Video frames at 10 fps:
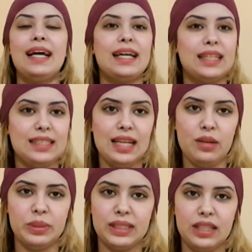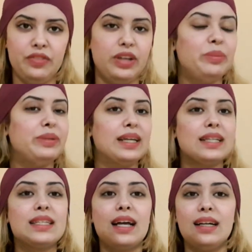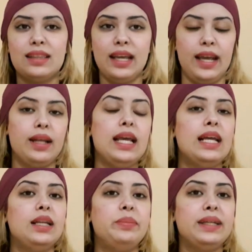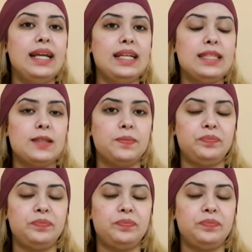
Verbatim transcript: غزال بزاف البنات خطير البنات